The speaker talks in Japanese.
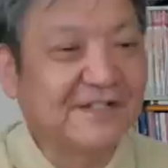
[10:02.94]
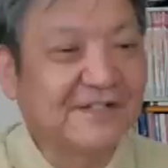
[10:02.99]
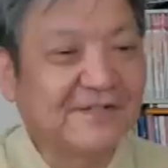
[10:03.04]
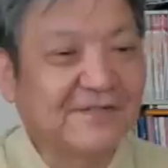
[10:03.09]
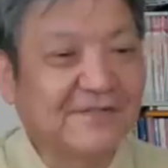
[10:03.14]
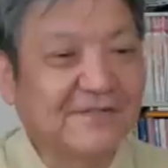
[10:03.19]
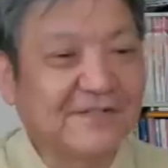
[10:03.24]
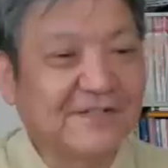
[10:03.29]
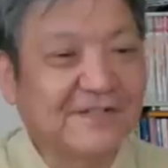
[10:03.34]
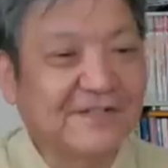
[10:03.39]
非
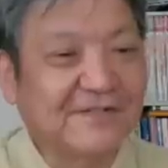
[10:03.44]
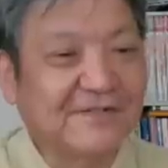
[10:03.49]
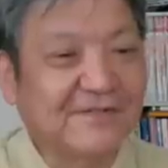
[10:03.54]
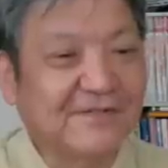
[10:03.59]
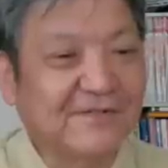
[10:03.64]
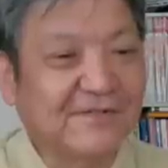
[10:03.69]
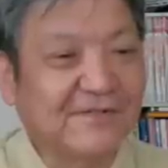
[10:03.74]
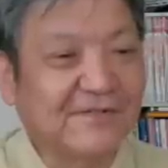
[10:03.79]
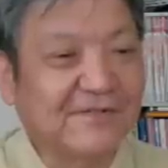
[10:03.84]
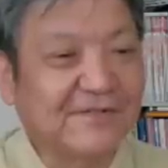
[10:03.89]
常に
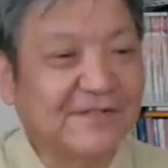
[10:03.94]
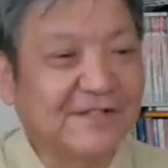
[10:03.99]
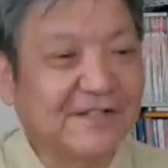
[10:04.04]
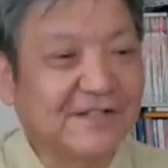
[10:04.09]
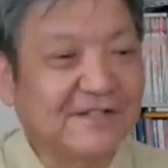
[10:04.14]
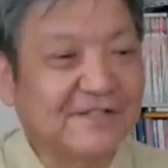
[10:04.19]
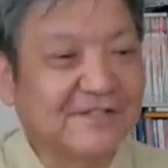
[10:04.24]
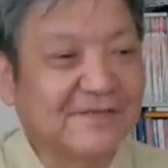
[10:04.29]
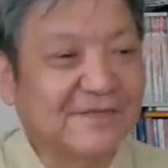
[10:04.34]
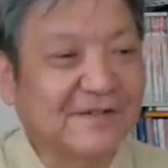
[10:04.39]
こう
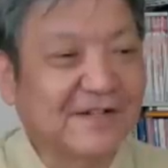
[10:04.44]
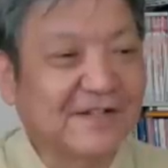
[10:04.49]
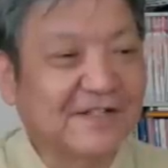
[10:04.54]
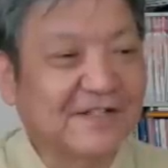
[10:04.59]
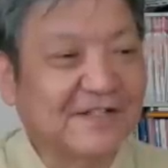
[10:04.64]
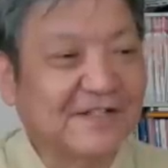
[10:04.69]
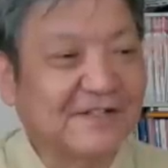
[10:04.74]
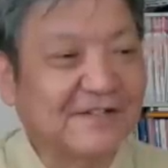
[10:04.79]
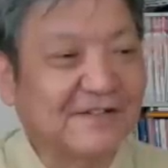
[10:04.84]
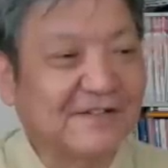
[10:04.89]
ね素晴
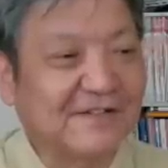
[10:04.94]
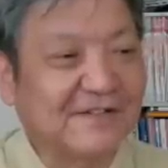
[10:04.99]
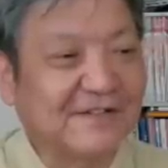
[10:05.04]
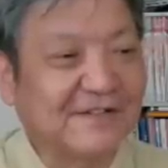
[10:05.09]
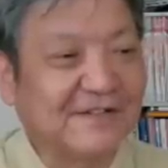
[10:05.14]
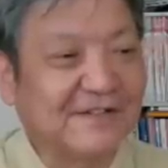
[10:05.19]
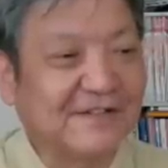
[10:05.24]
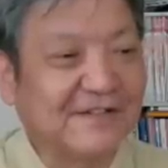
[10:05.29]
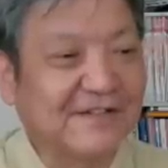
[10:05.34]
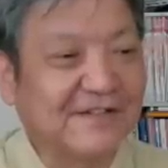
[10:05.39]
らしい、
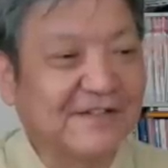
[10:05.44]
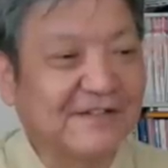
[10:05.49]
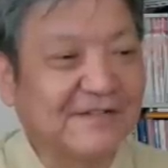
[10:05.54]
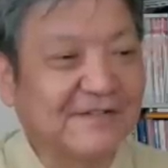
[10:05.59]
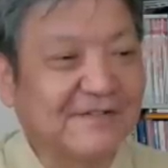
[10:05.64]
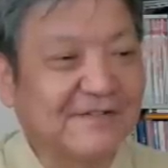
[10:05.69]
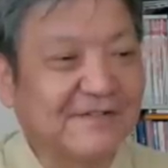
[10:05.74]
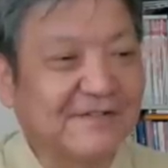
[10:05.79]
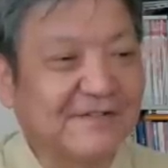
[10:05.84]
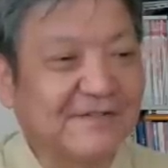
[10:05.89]

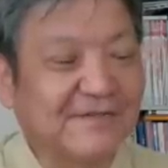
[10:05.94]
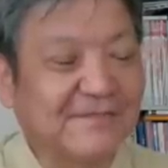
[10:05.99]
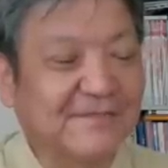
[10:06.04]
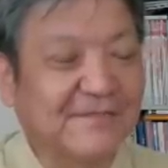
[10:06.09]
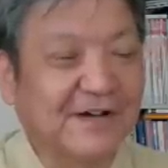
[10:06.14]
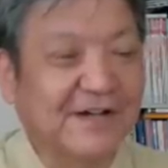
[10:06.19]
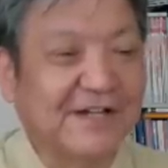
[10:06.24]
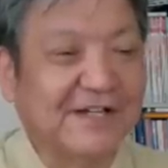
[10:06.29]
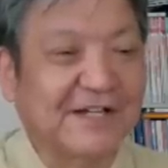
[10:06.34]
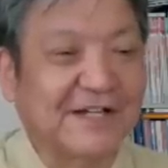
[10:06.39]

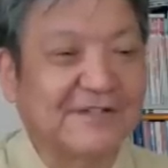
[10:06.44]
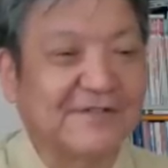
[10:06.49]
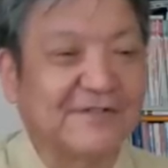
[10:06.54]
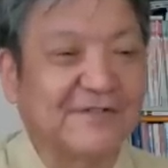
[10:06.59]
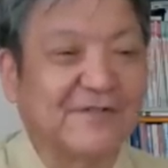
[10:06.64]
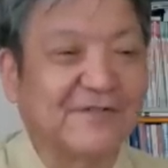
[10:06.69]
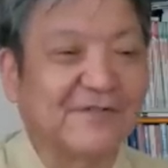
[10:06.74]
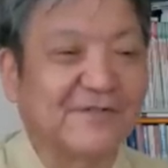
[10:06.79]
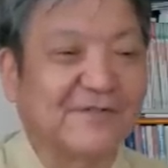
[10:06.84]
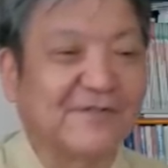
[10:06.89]
毎回
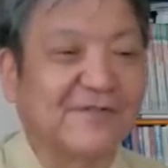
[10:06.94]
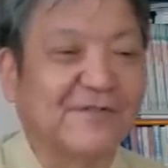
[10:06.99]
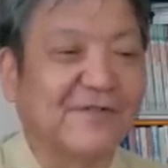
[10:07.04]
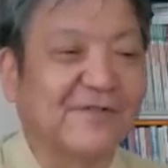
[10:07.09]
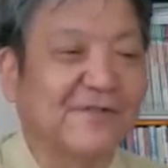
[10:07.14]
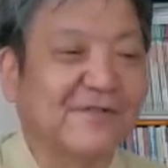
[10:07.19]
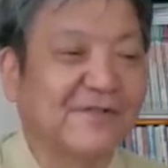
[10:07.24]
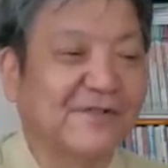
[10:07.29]
のこう